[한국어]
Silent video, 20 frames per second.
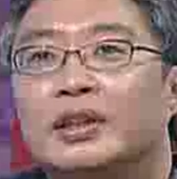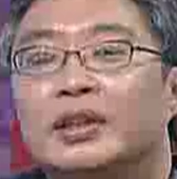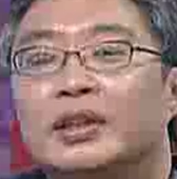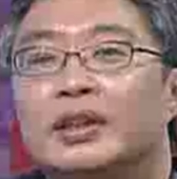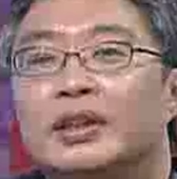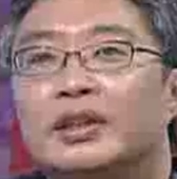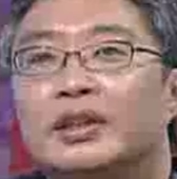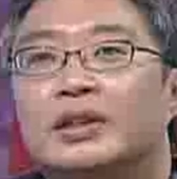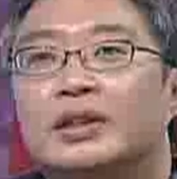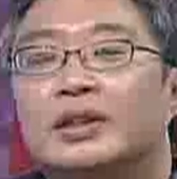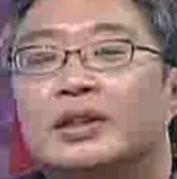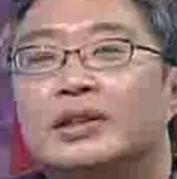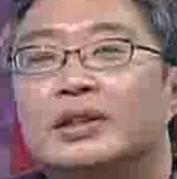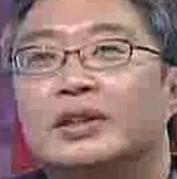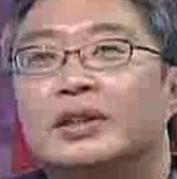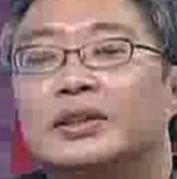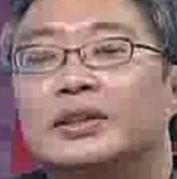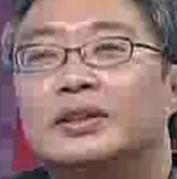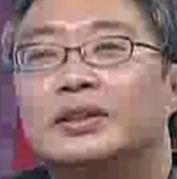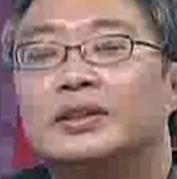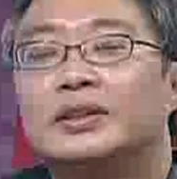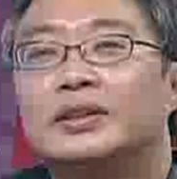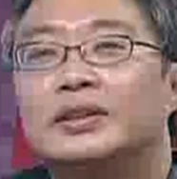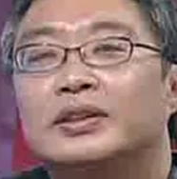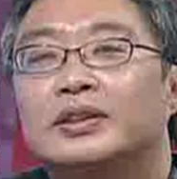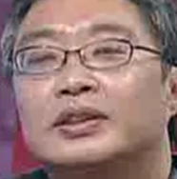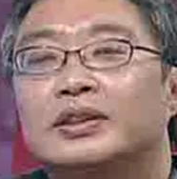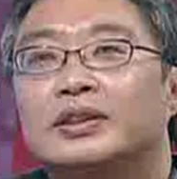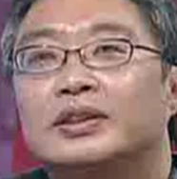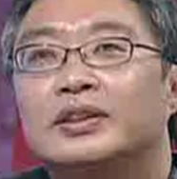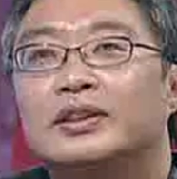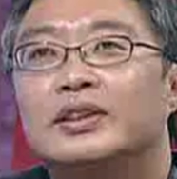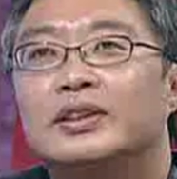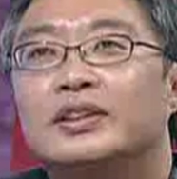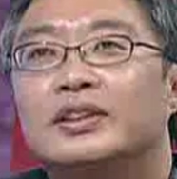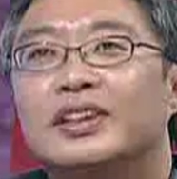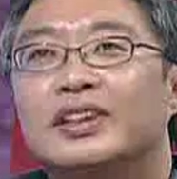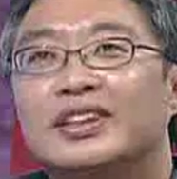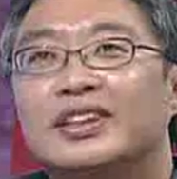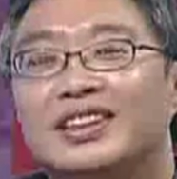아,
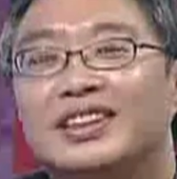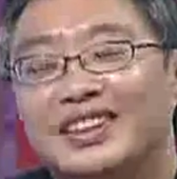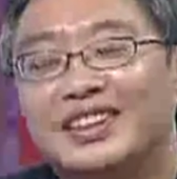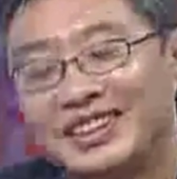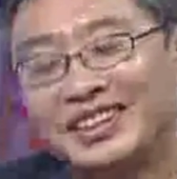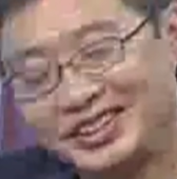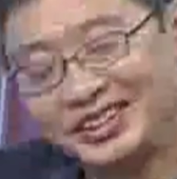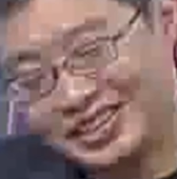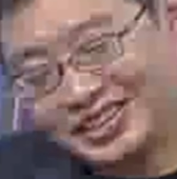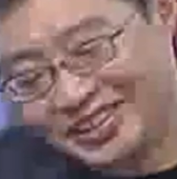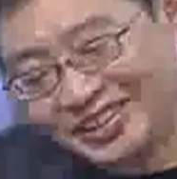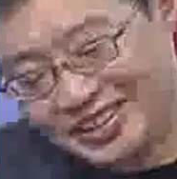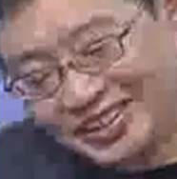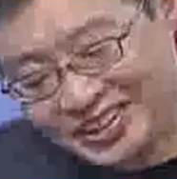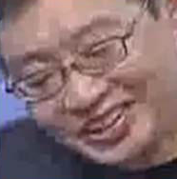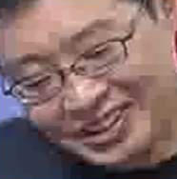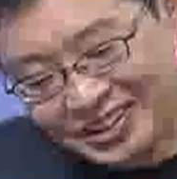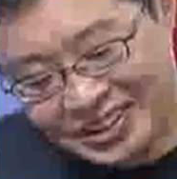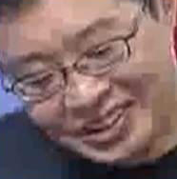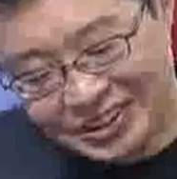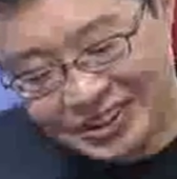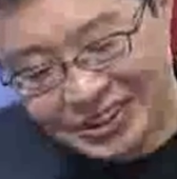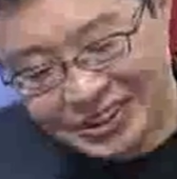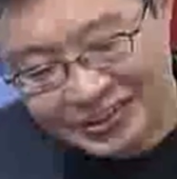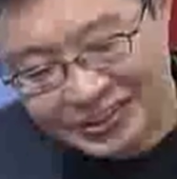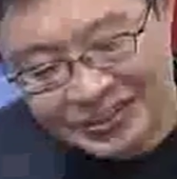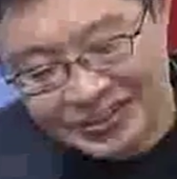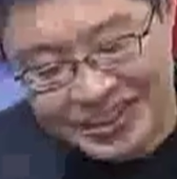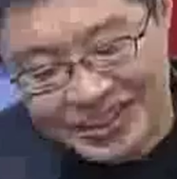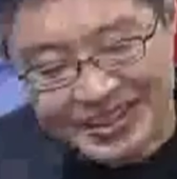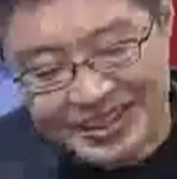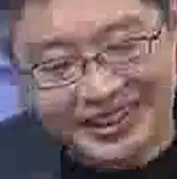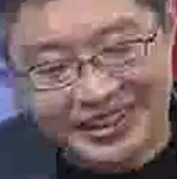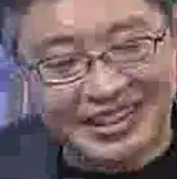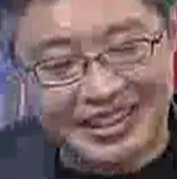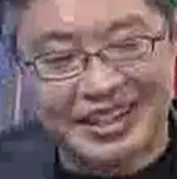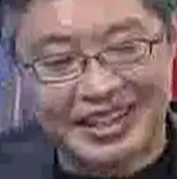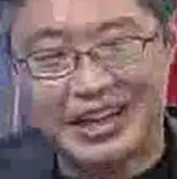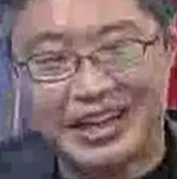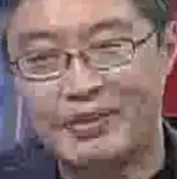근데 이것도 좀
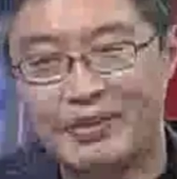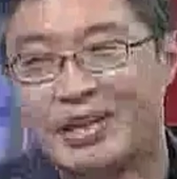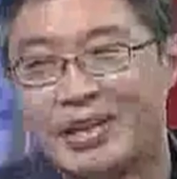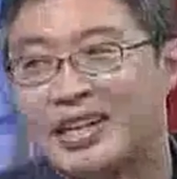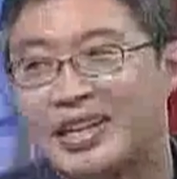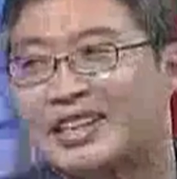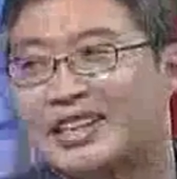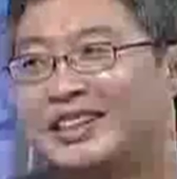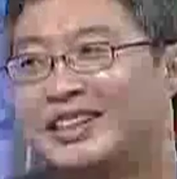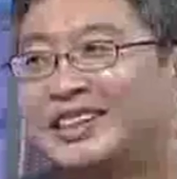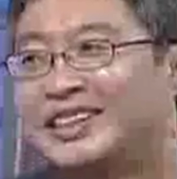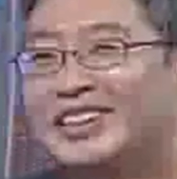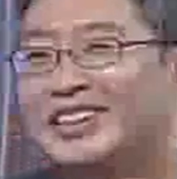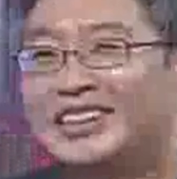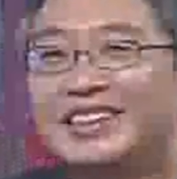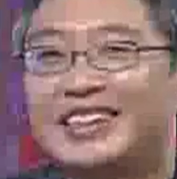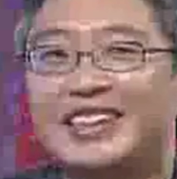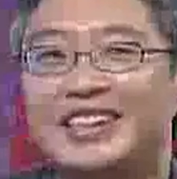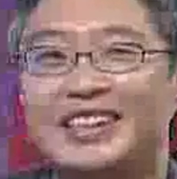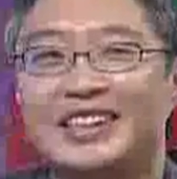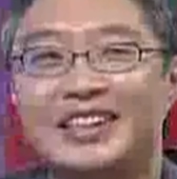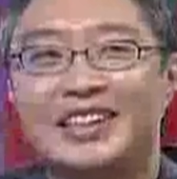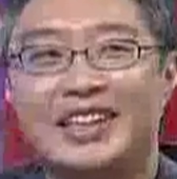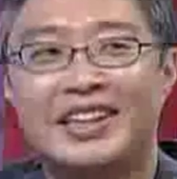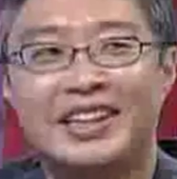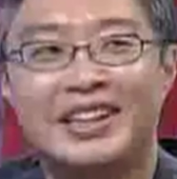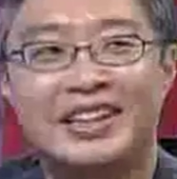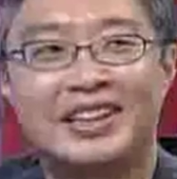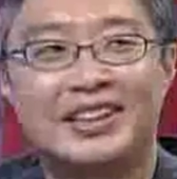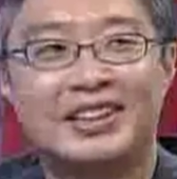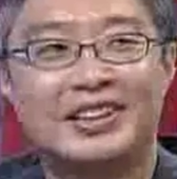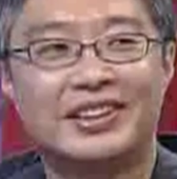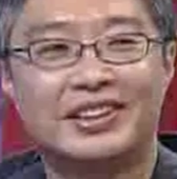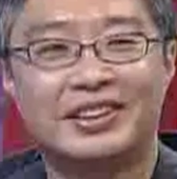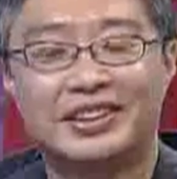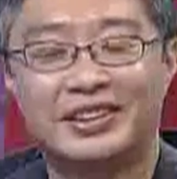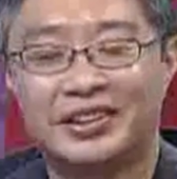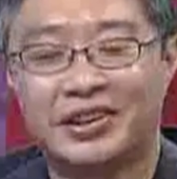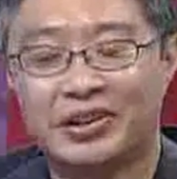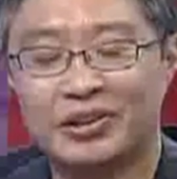하나만한 얘기인데
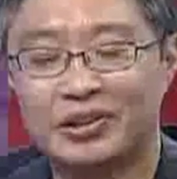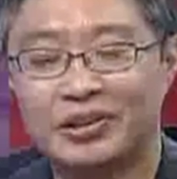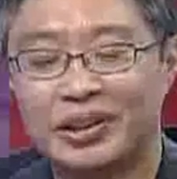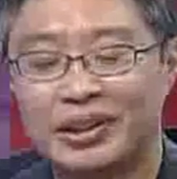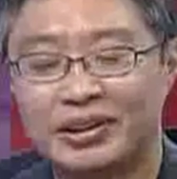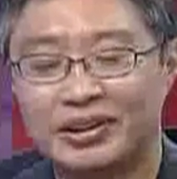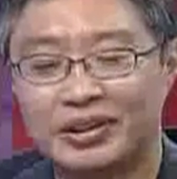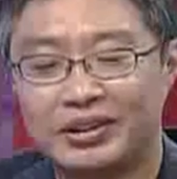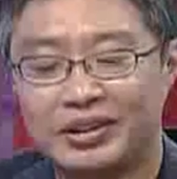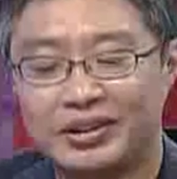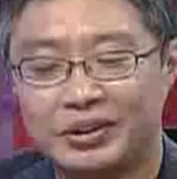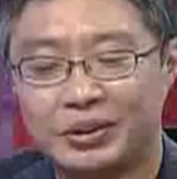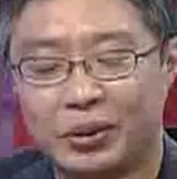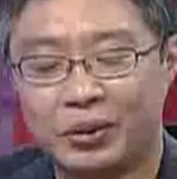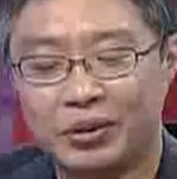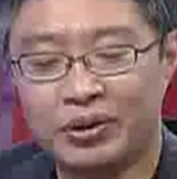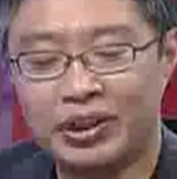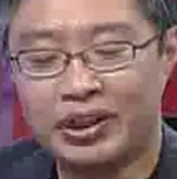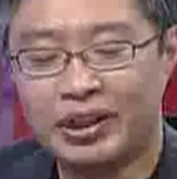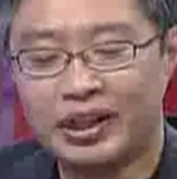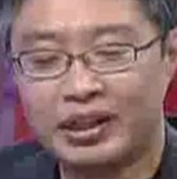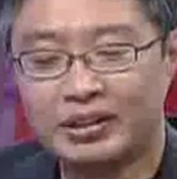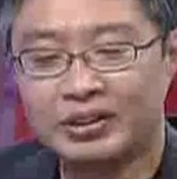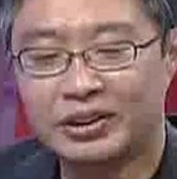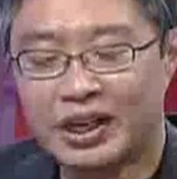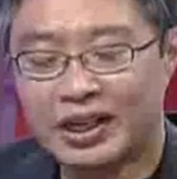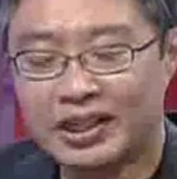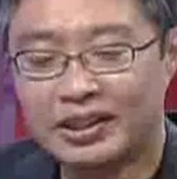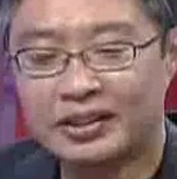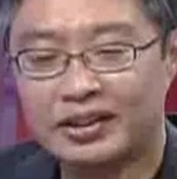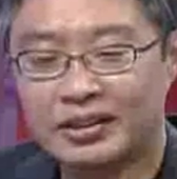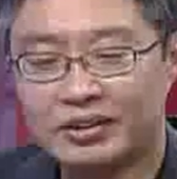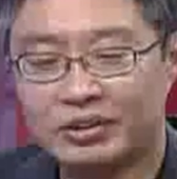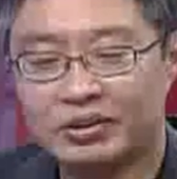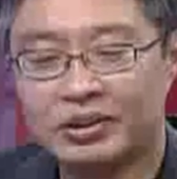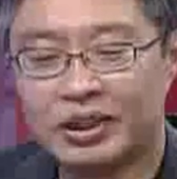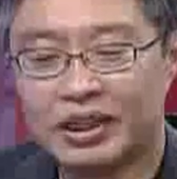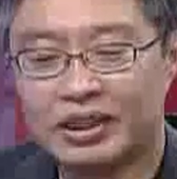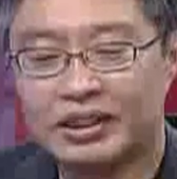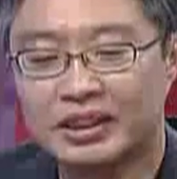결국 이제 용기하고 창의성
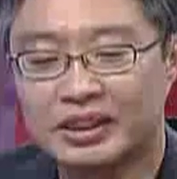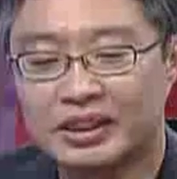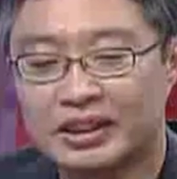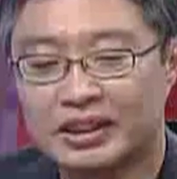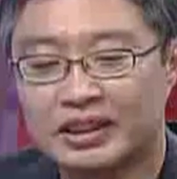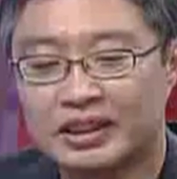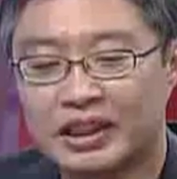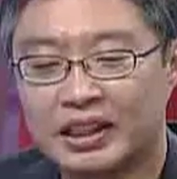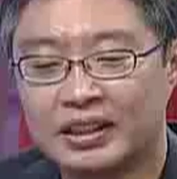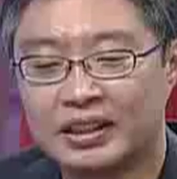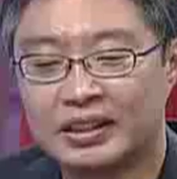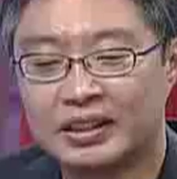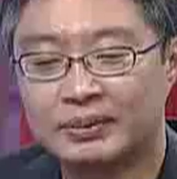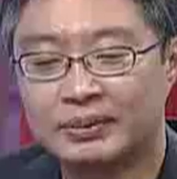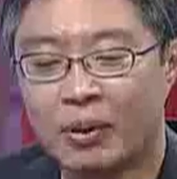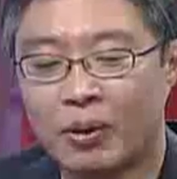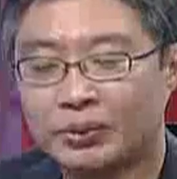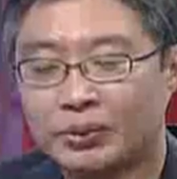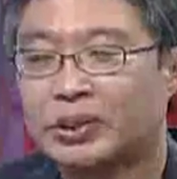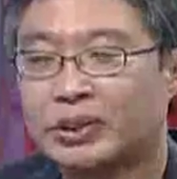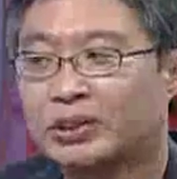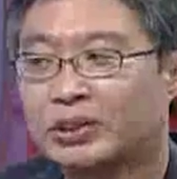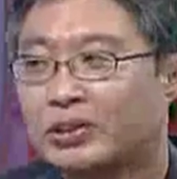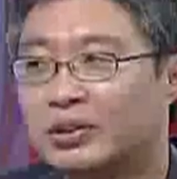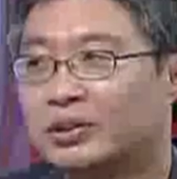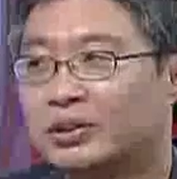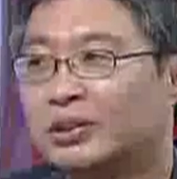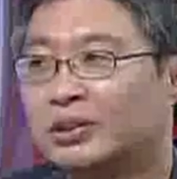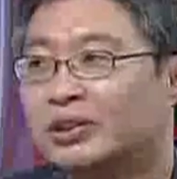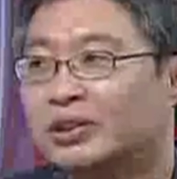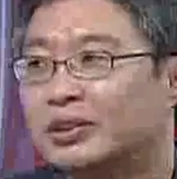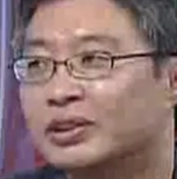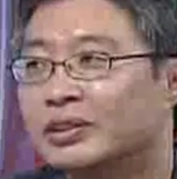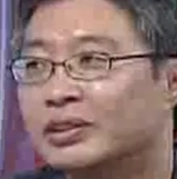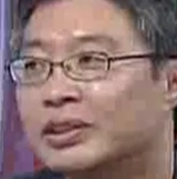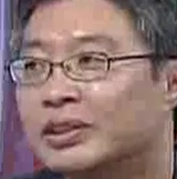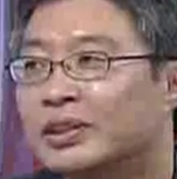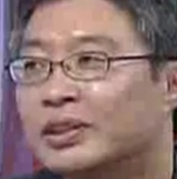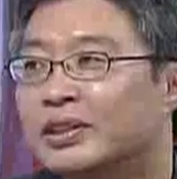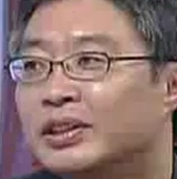두 가지가 지금 없어진 거거든요.
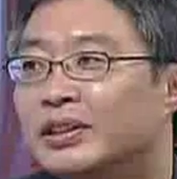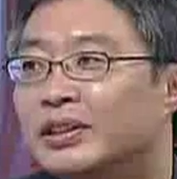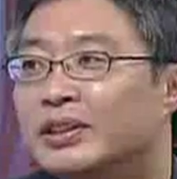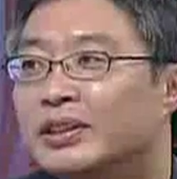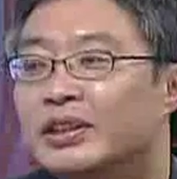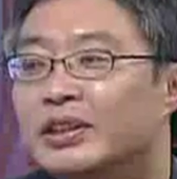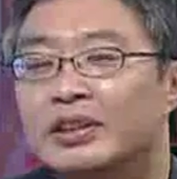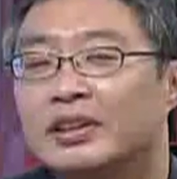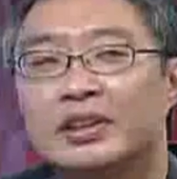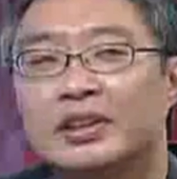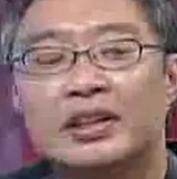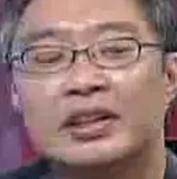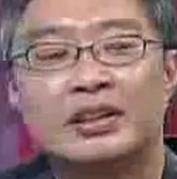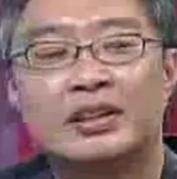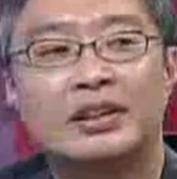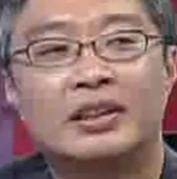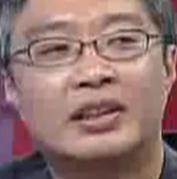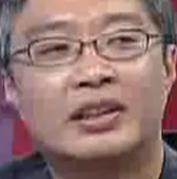근데